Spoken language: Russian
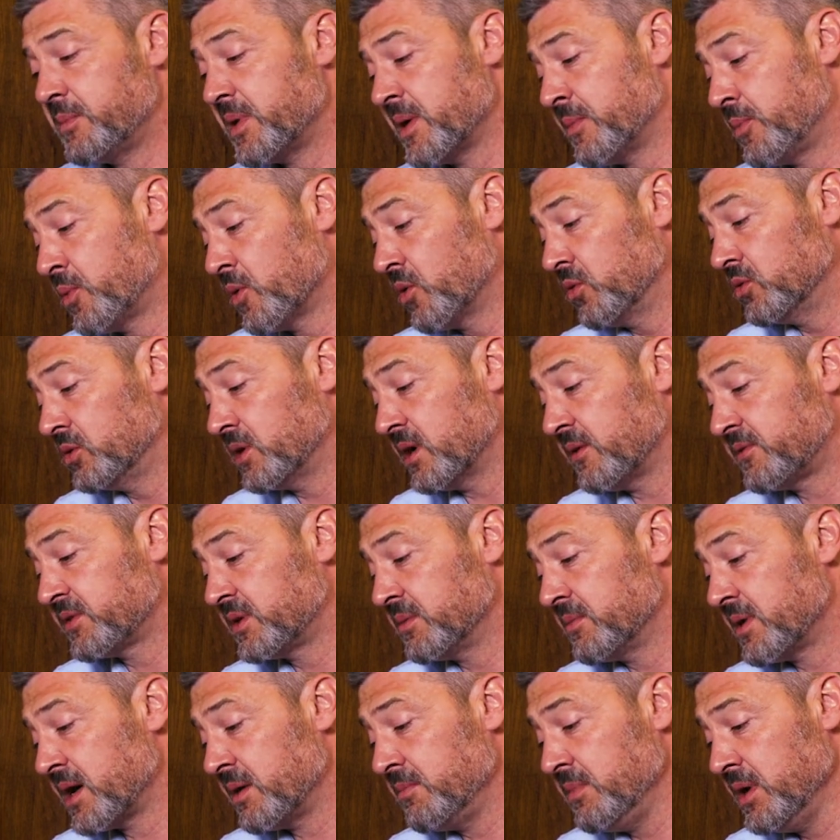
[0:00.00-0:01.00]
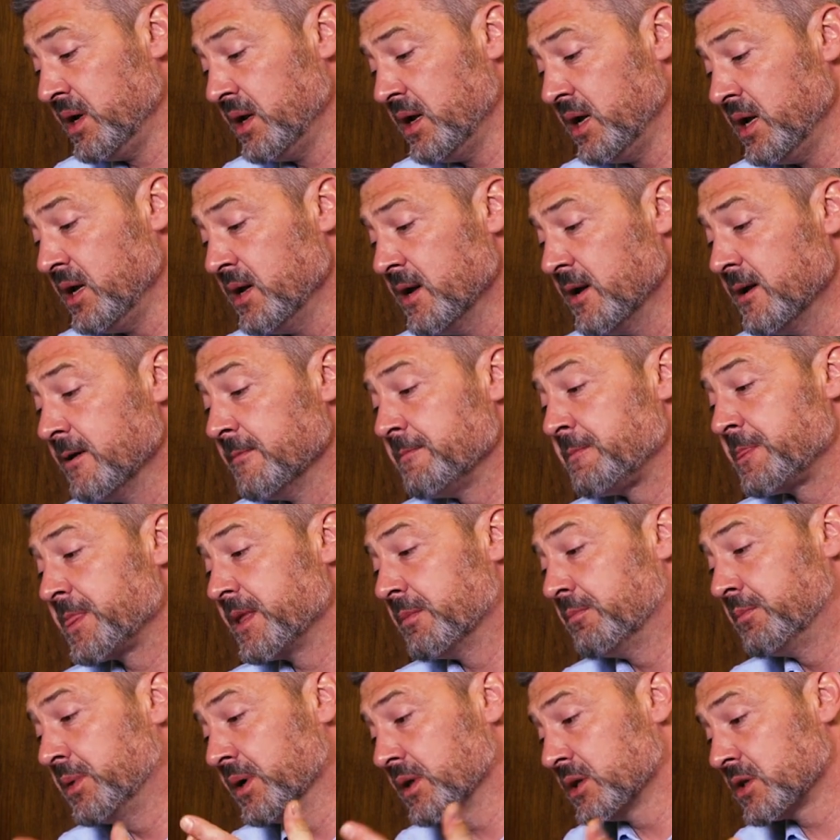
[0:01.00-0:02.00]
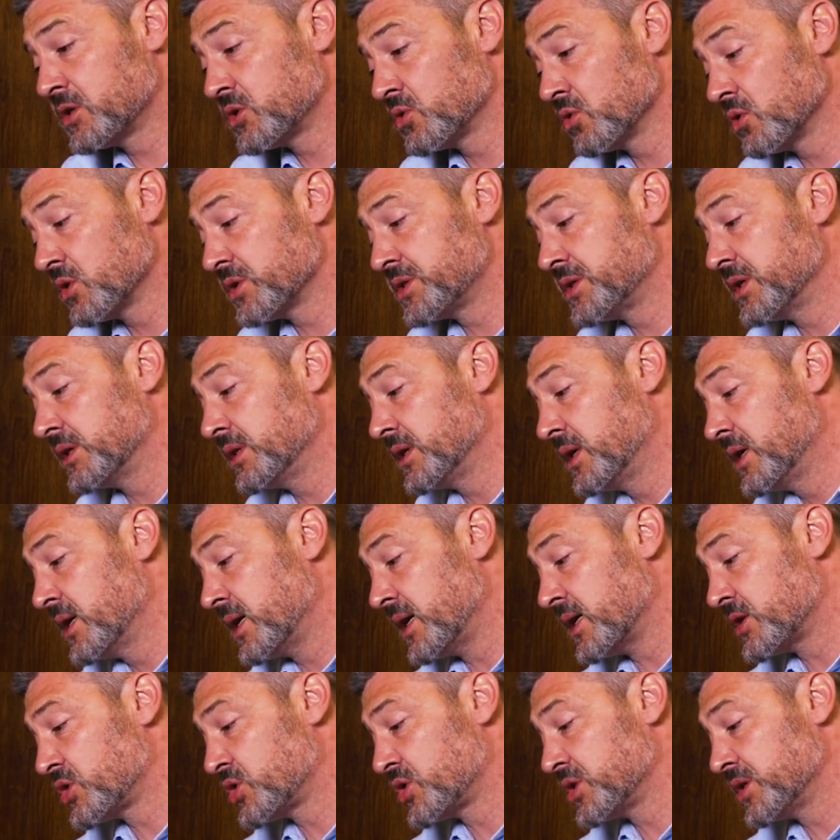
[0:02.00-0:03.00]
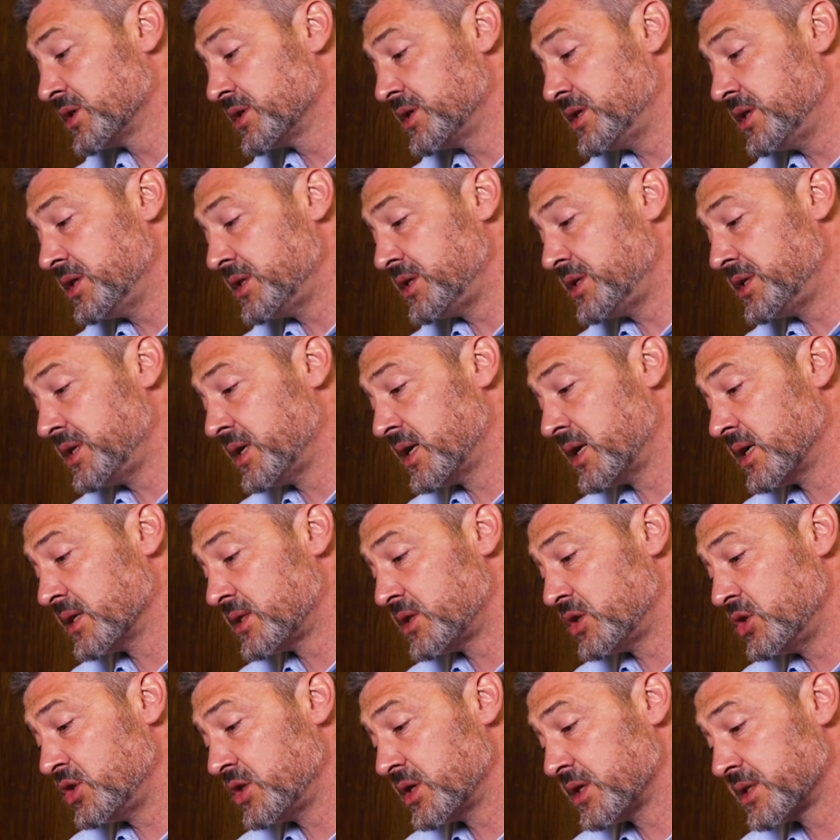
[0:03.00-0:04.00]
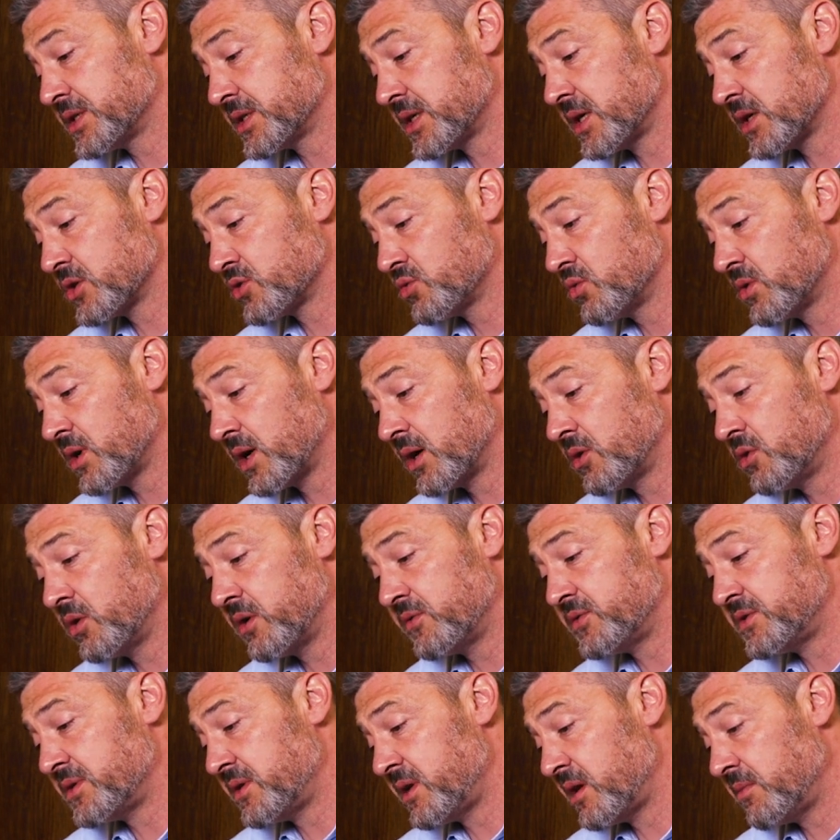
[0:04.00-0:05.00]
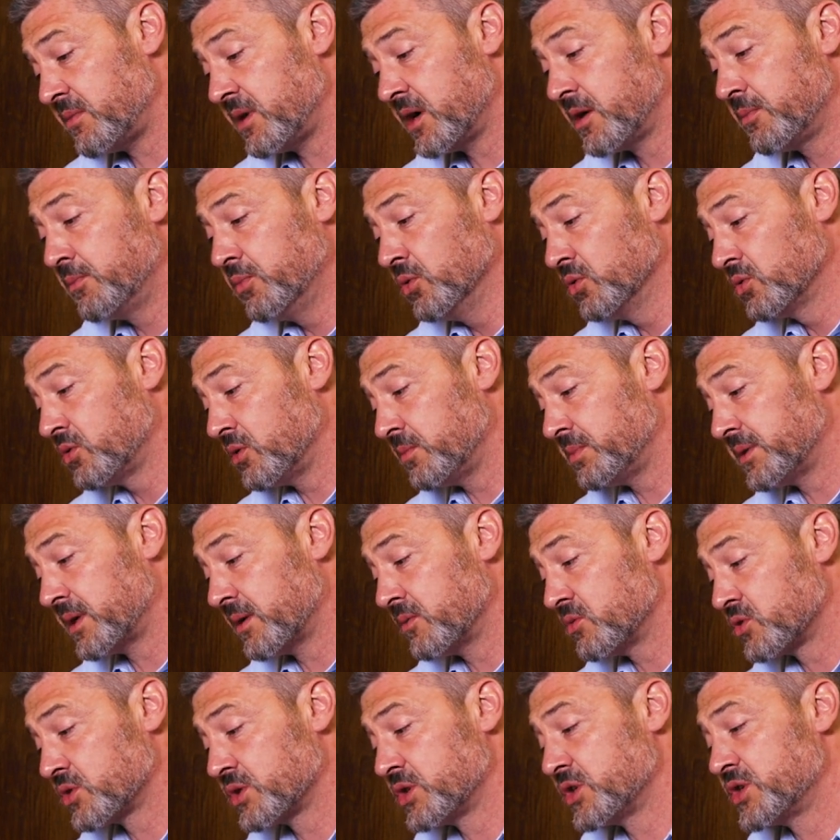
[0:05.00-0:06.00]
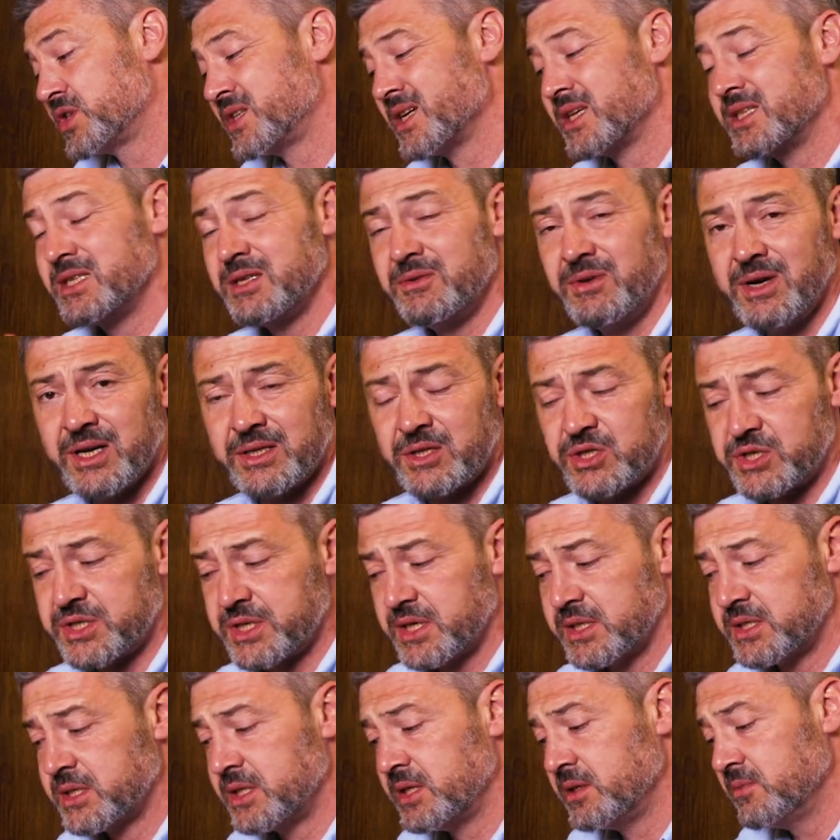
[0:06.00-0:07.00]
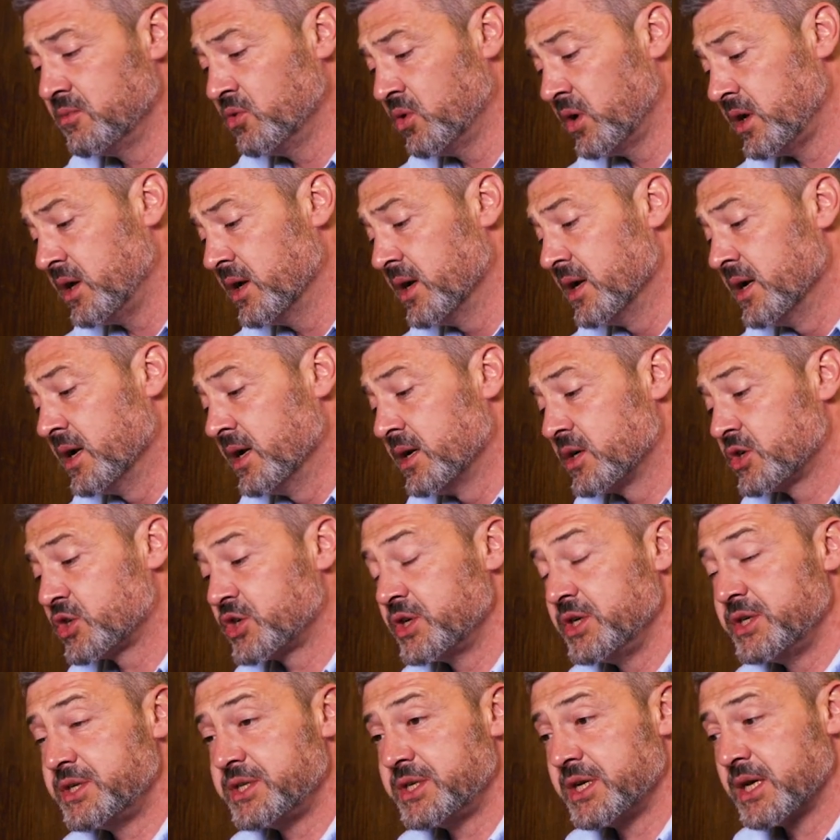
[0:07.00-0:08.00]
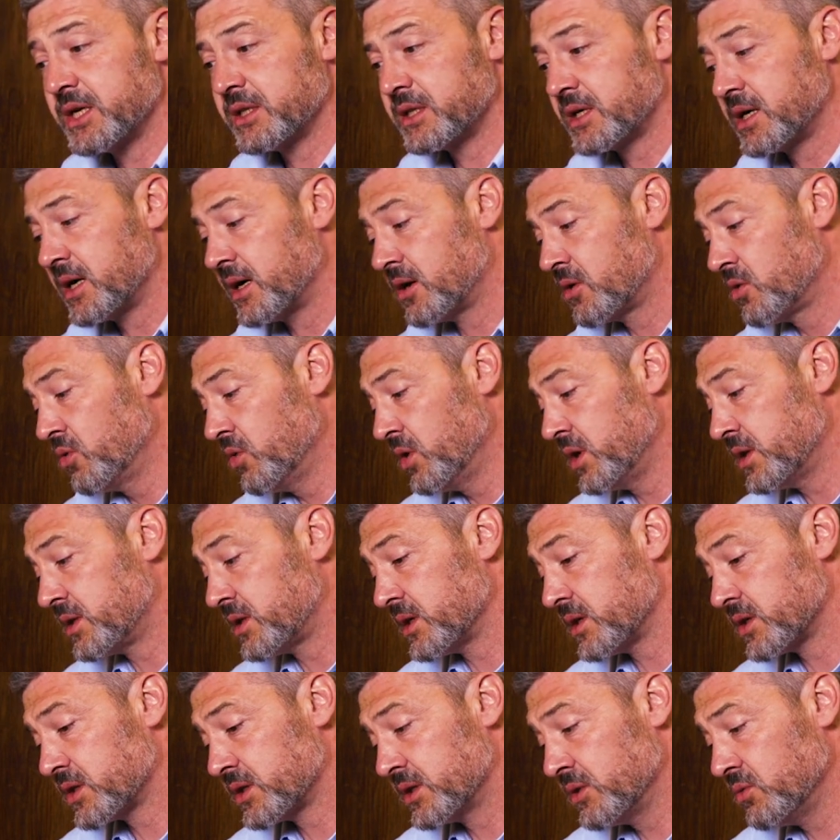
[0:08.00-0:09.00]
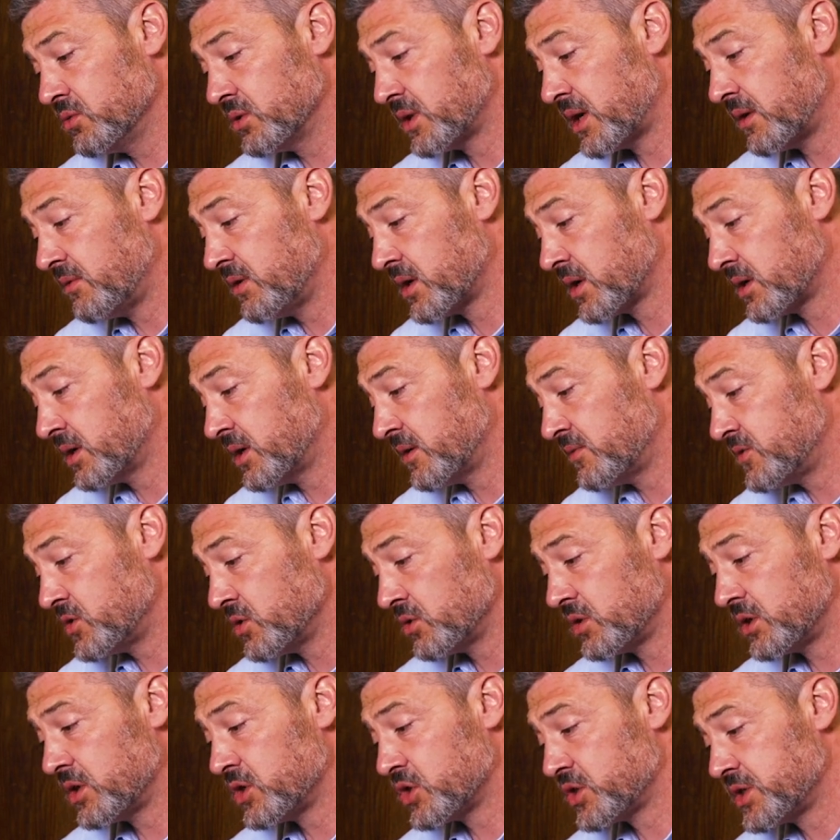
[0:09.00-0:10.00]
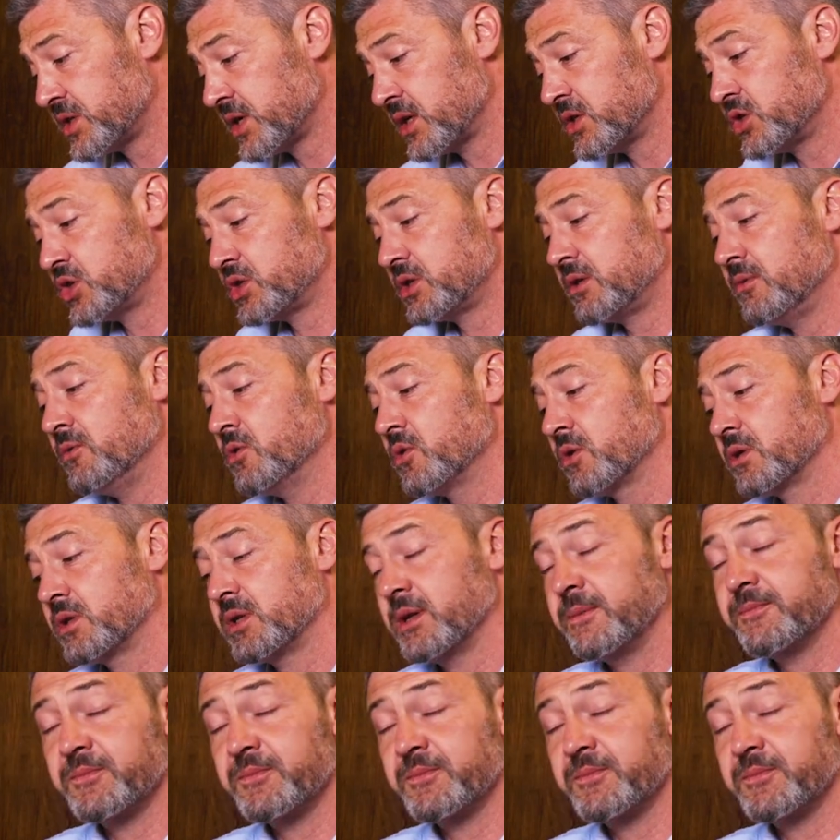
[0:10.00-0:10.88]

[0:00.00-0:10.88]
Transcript: по поводу автомобилей. Был создан ГАЗ-60, сейчас скажу, какой, я все время их путаю, потому что 69, 67, 60 какой-то, ну, наверное, все-таки 64.